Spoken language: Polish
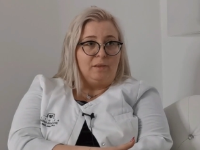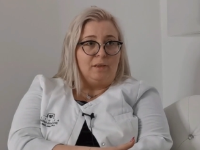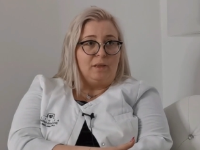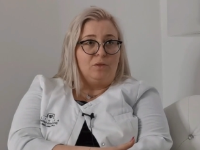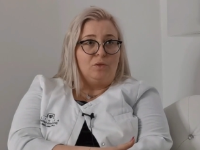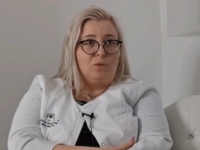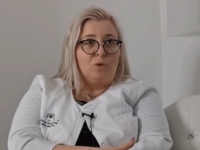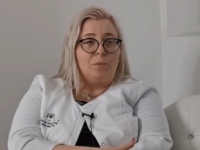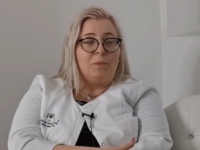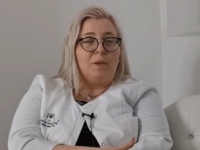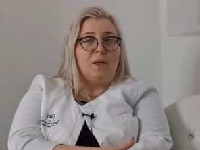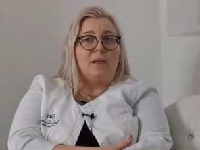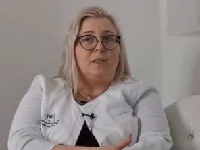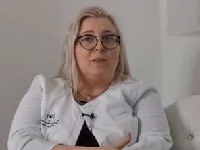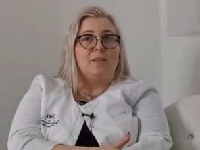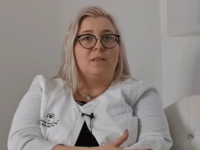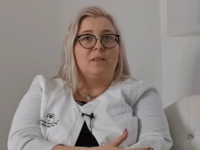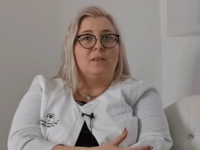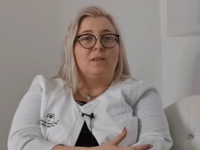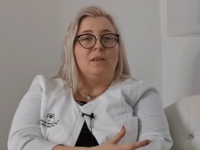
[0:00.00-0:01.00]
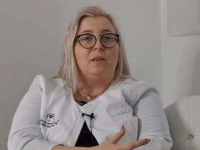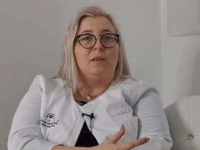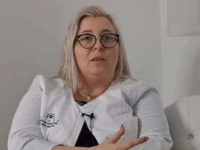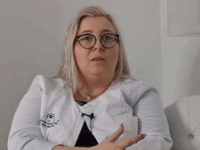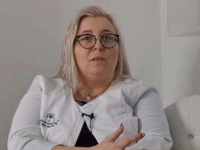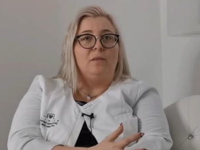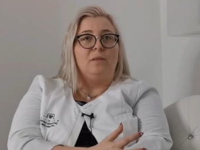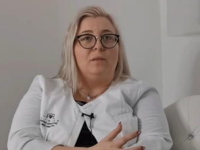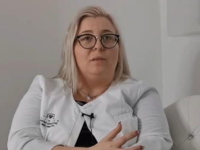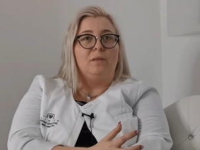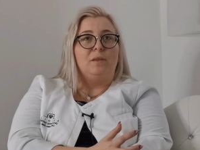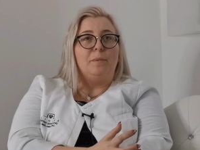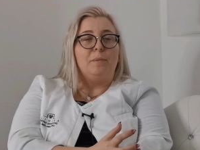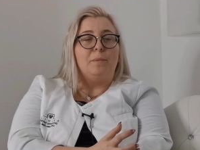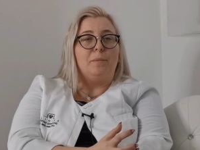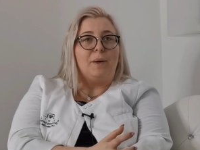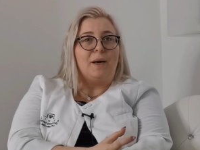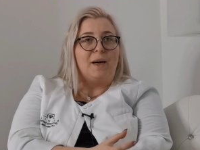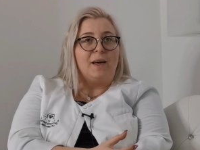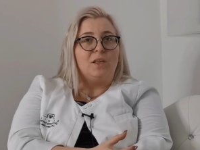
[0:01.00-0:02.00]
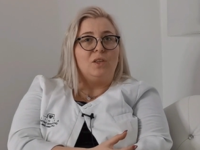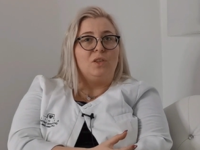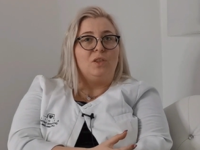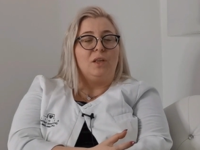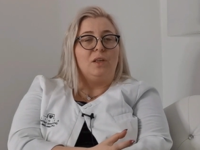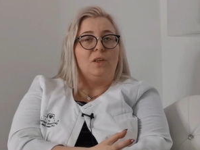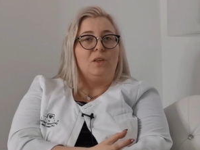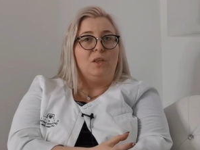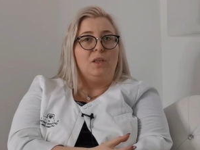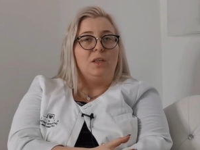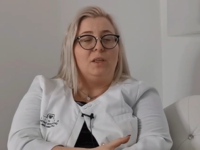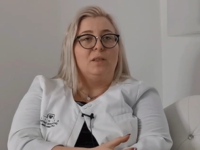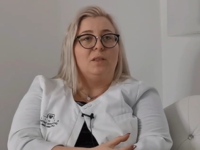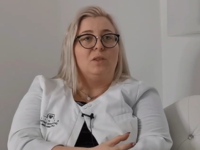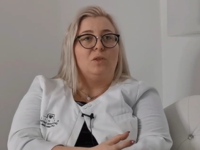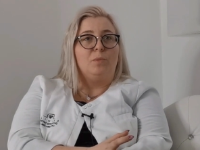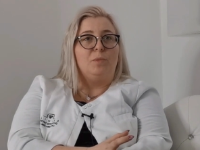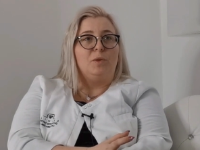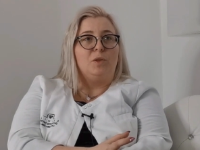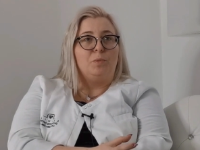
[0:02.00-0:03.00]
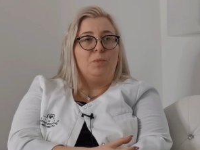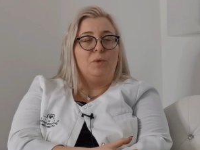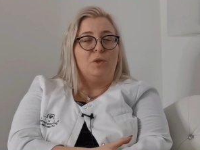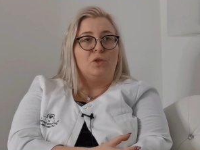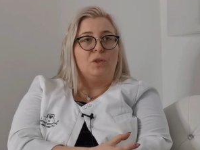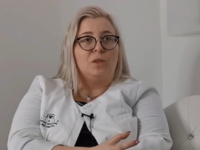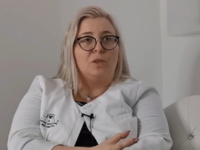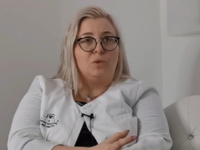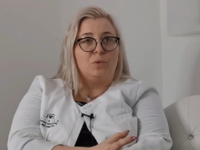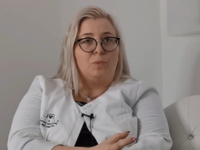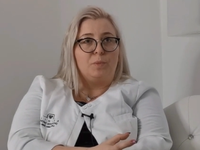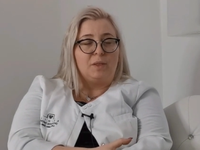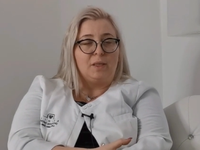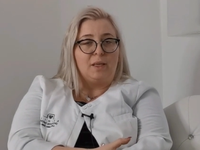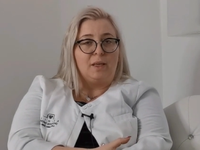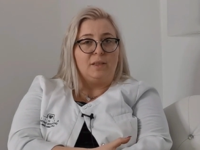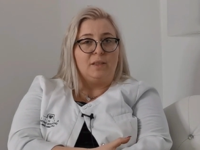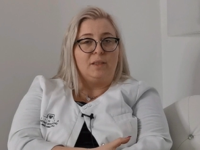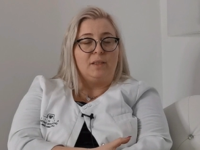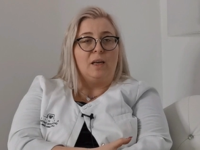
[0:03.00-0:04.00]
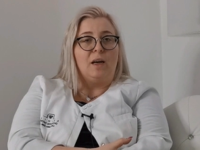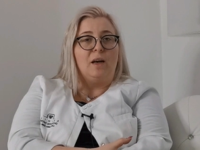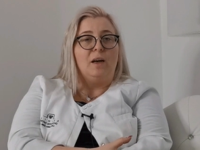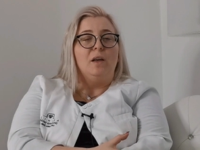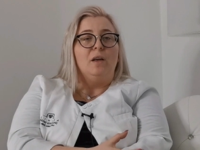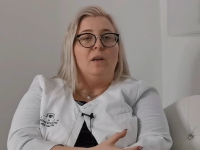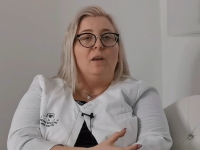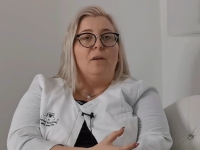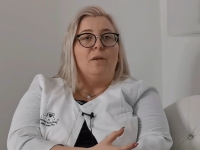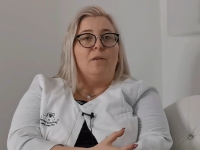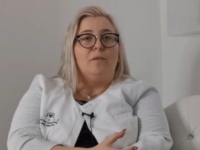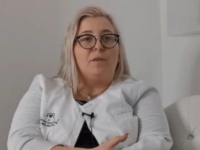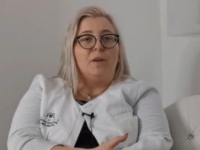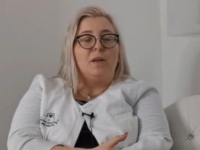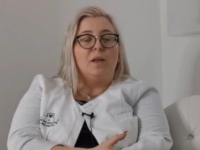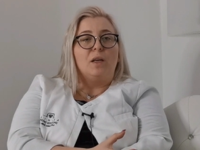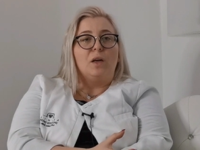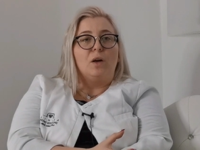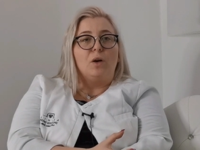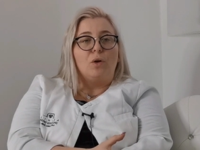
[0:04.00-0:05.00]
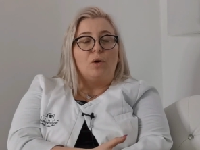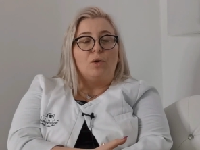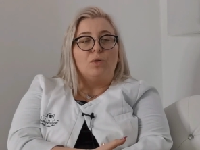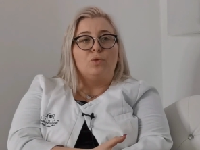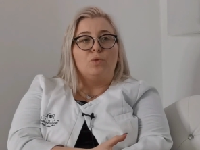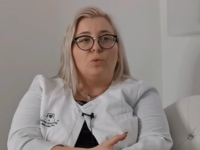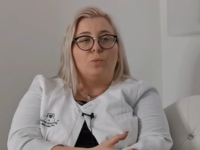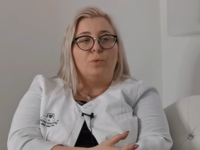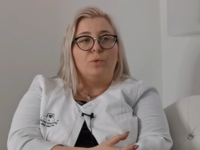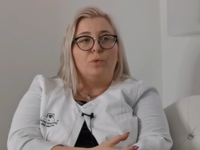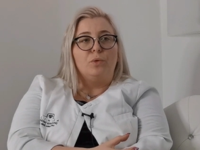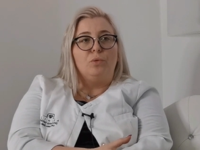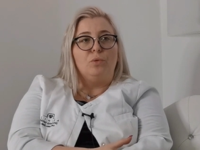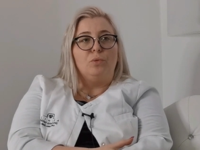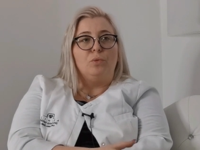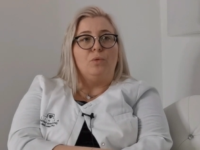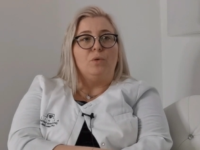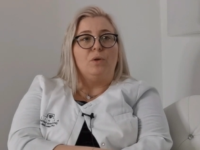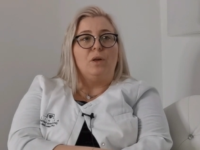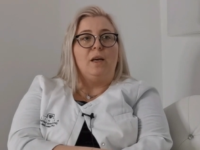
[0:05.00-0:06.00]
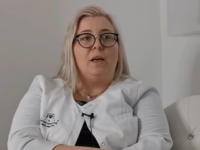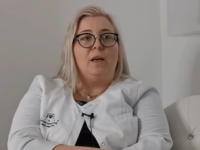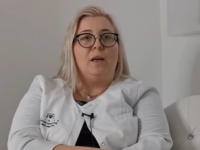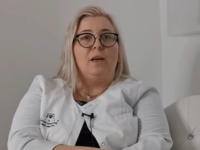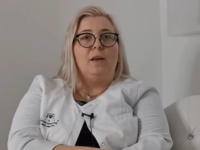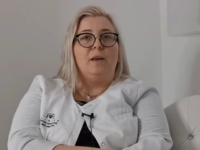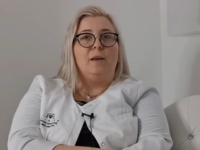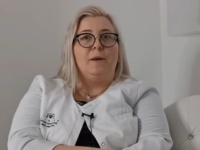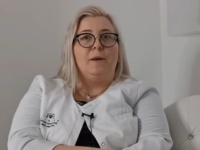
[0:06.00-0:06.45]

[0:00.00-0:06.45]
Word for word: Natomiast e, tym bardziej nie jest to bezpieczna substancja w rękach osób, które